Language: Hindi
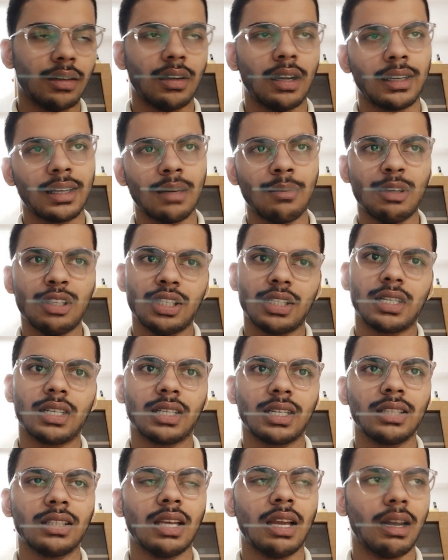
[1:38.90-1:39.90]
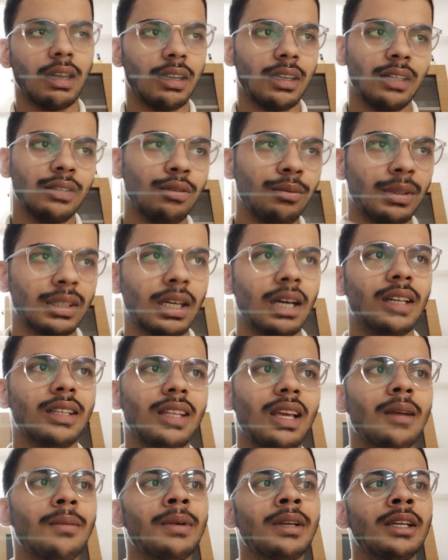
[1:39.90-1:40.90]
आगे पीछे करके देख लेना तो बता
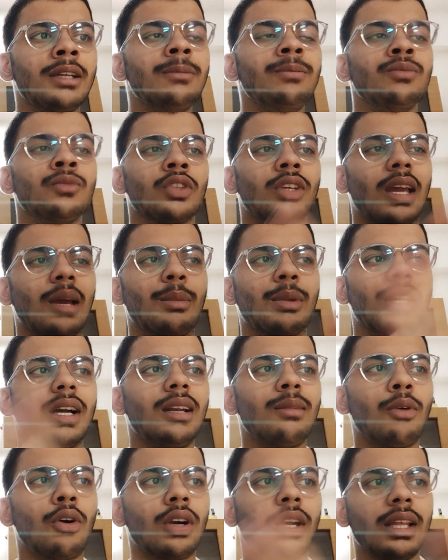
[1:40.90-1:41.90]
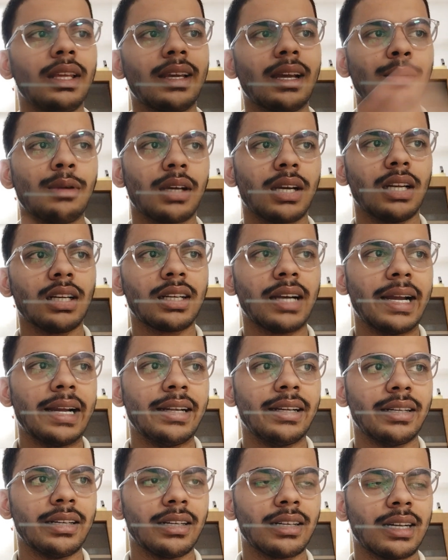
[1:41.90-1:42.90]
दिया मैंने केमिकल बॉन्डिंग केमिकल
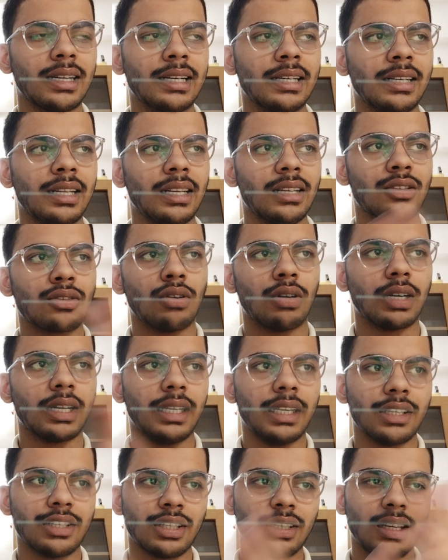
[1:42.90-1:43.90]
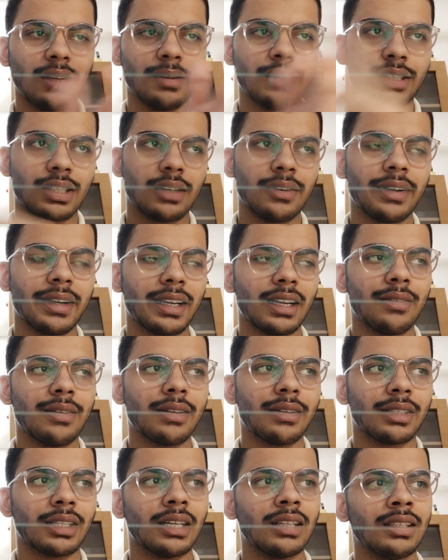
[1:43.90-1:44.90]
काइनेटिक्स कोऑर्डिनेशन केमिस्ट्री वगैरह
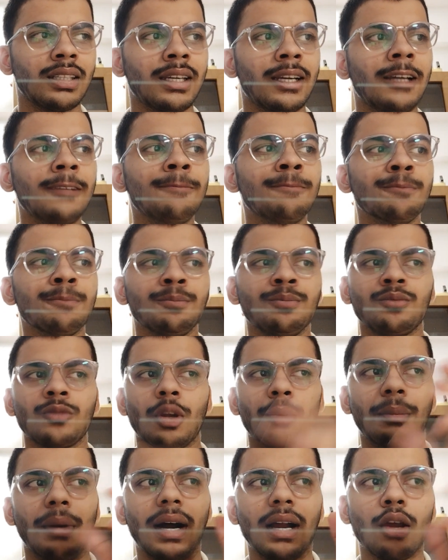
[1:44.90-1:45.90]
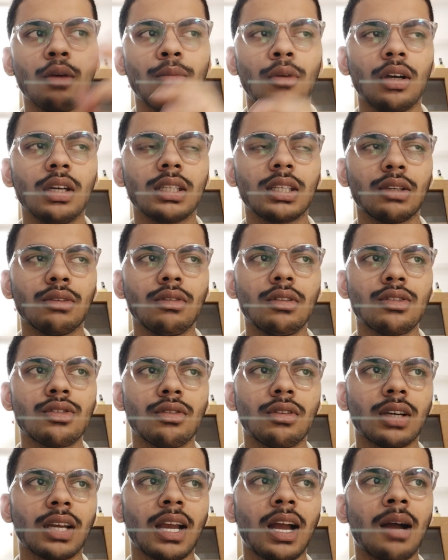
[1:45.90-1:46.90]
मैंने बता दिया है मॉलिक्यूल्स
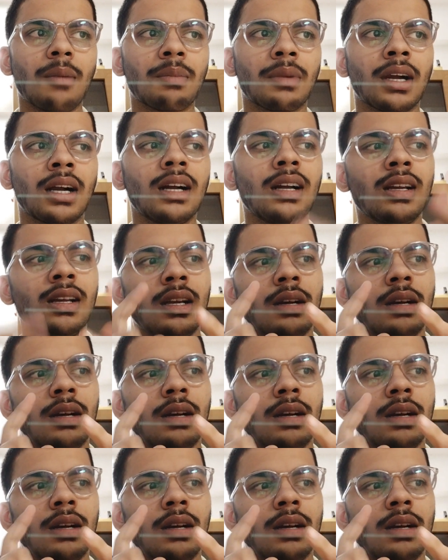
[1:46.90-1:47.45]
हो गया आपका